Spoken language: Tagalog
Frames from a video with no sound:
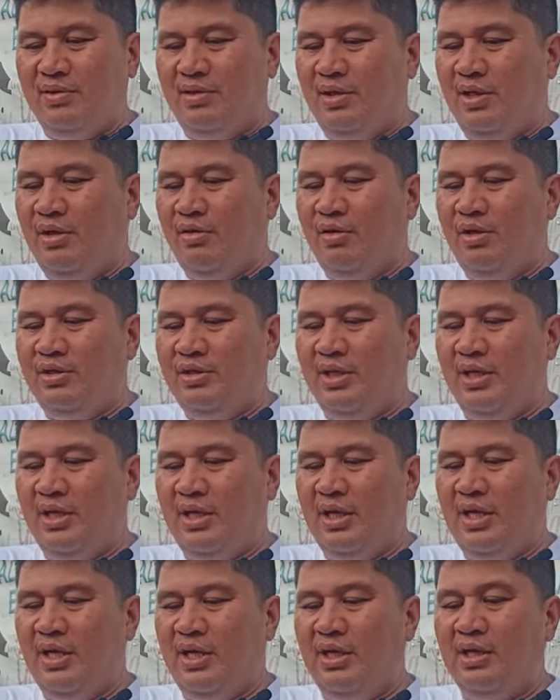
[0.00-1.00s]
hindi ko na siya
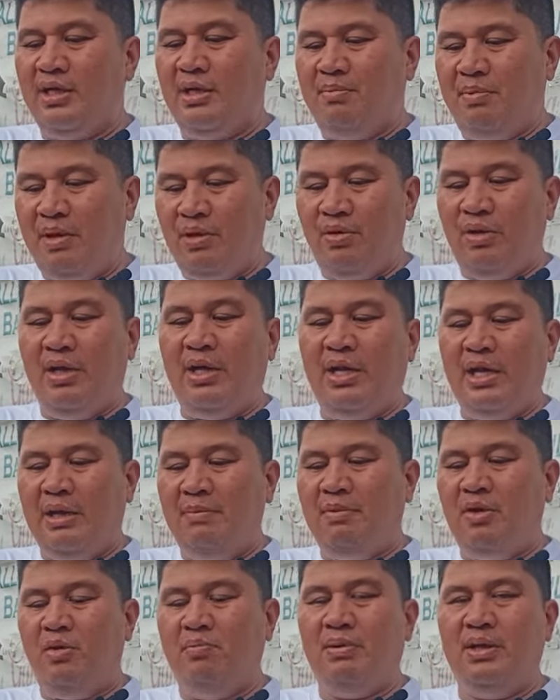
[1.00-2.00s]
ikakarga. Pero
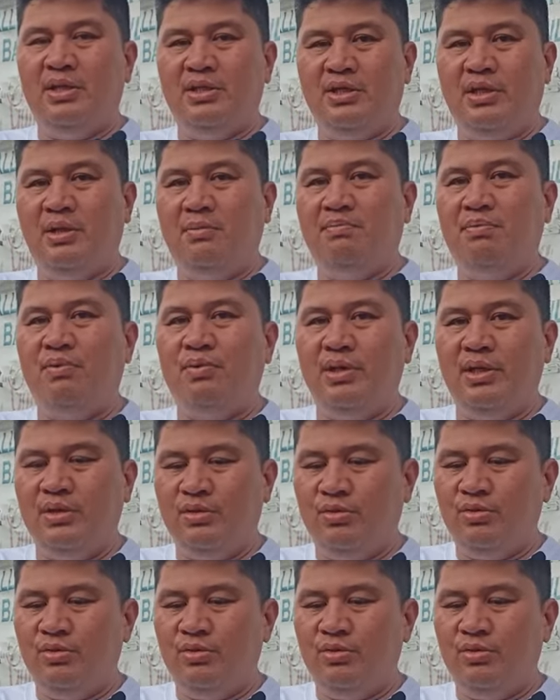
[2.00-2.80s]
ilalaban ko pa rin siya ng pooling.